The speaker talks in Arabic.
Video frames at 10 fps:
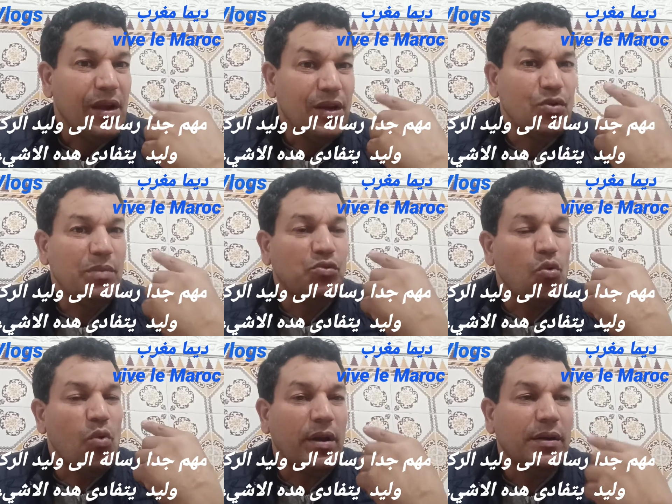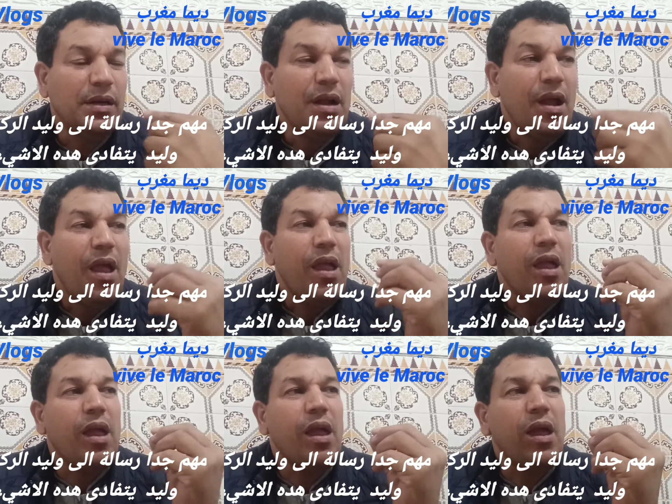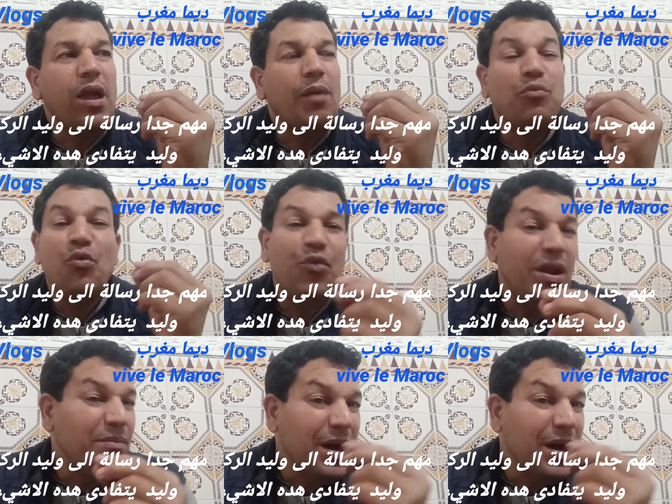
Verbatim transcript: سواء مطور أه بوفال